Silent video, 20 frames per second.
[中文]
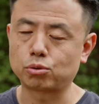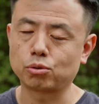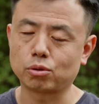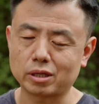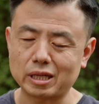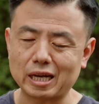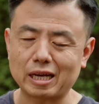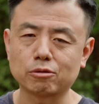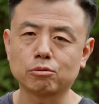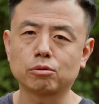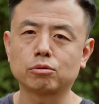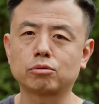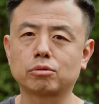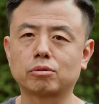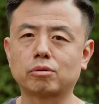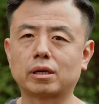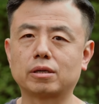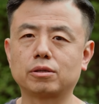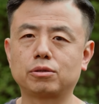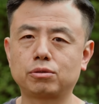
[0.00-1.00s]
绝大多
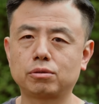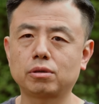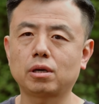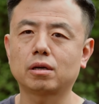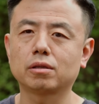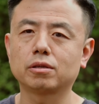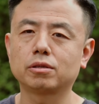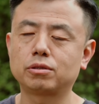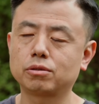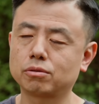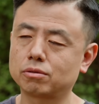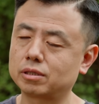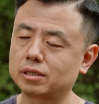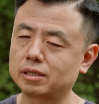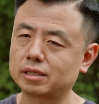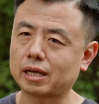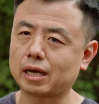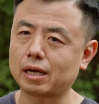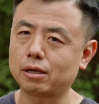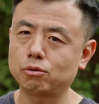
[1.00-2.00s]
数人需要的就是
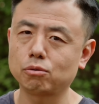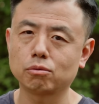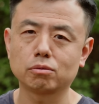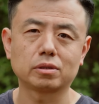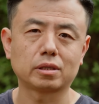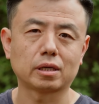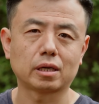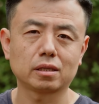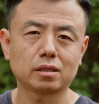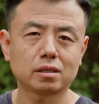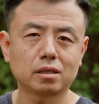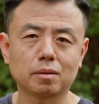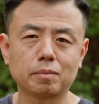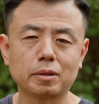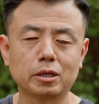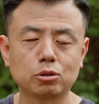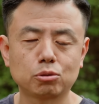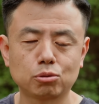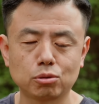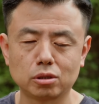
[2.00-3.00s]
一台用起来特
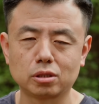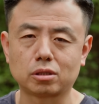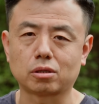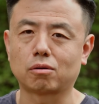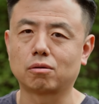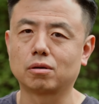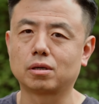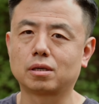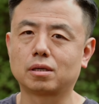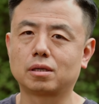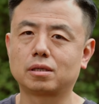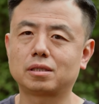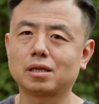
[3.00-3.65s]
别顺手的